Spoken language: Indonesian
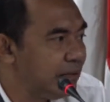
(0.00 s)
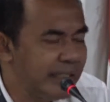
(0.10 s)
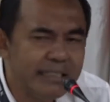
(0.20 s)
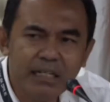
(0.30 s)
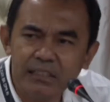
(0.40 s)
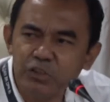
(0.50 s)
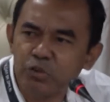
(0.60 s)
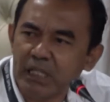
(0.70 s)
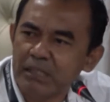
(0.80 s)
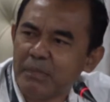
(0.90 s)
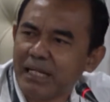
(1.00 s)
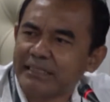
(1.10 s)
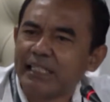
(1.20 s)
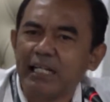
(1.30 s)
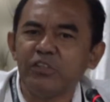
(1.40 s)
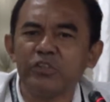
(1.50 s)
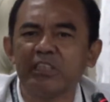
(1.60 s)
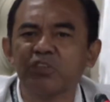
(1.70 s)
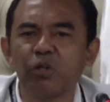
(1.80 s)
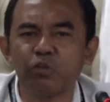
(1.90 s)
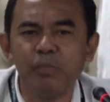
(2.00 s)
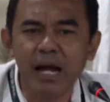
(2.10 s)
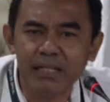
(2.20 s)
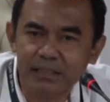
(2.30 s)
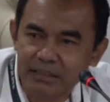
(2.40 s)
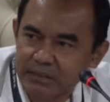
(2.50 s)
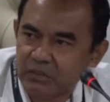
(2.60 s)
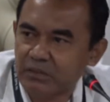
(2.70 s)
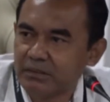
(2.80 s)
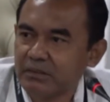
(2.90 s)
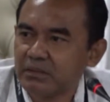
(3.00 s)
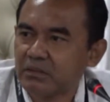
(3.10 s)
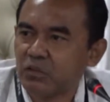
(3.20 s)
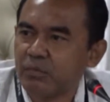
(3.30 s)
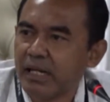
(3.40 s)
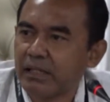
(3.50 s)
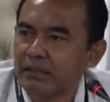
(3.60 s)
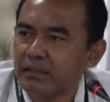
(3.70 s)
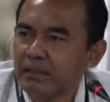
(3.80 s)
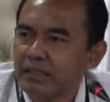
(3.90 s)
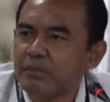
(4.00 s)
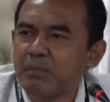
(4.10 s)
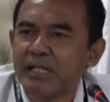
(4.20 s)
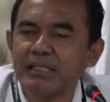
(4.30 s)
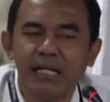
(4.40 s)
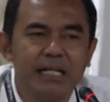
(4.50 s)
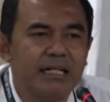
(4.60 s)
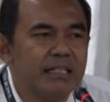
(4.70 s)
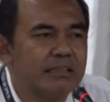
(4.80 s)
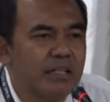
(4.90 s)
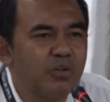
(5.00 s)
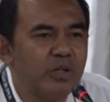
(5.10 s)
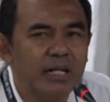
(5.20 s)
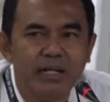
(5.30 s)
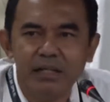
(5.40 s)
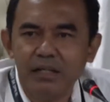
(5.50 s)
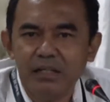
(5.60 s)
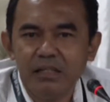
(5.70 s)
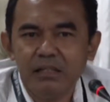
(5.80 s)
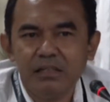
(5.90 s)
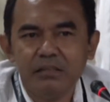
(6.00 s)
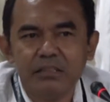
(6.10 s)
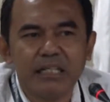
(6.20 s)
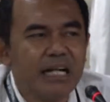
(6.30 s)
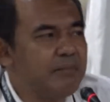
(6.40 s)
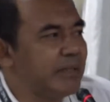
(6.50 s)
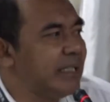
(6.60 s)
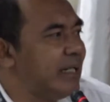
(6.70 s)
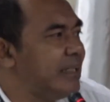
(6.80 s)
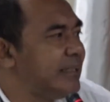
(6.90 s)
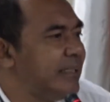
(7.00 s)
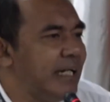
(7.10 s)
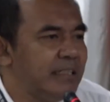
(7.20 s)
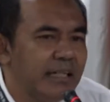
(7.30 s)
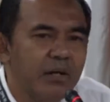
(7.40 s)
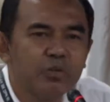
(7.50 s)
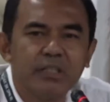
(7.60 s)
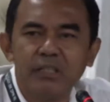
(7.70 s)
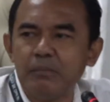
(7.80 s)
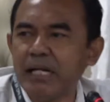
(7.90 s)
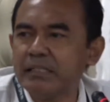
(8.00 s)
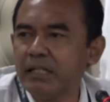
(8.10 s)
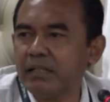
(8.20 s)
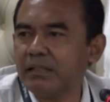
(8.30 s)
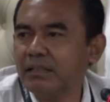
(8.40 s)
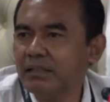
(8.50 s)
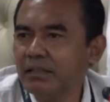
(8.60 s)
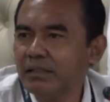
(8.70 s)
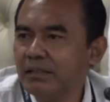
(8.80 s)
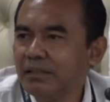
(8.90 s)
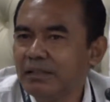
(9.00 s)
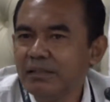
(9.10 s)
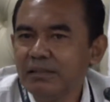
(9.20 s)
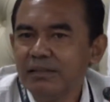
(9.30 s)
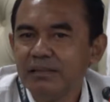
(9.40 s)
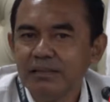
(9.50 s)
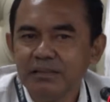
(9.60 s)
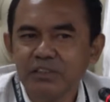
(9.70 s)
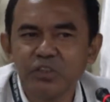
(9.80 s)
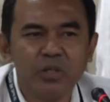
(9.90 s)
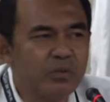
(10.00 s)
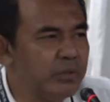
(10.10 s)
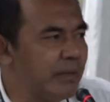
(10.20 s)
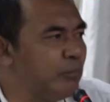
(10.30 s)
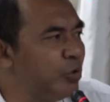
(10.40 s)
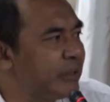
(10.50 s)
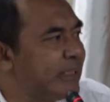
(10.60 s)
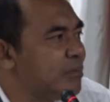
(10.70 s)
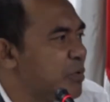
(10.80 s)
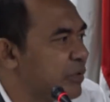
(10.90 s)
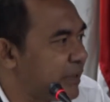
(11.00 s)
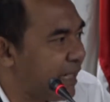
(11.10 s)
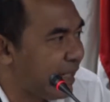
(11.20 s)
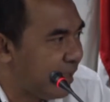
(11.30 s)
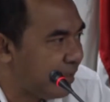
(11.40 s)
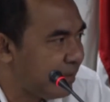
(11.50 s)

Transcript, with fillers: 3 juta di Malaysia itu sesuatu banget gitu. Sesuatu banget. Pemerintah kadang-kadang tergoda, ya kenapa tidak di sini aja, laut kita banyak. Sesuatu yang bullshit menurut saya.